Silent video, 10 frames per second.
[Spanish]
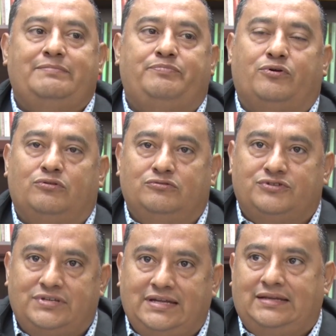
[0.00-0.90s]
de
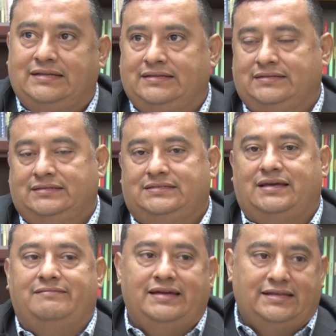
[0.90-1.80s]
producir
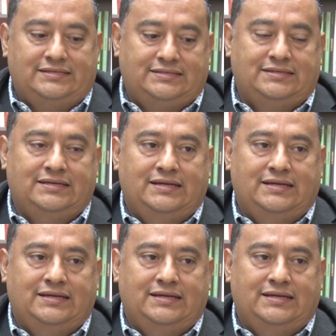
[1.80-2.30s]
saberes,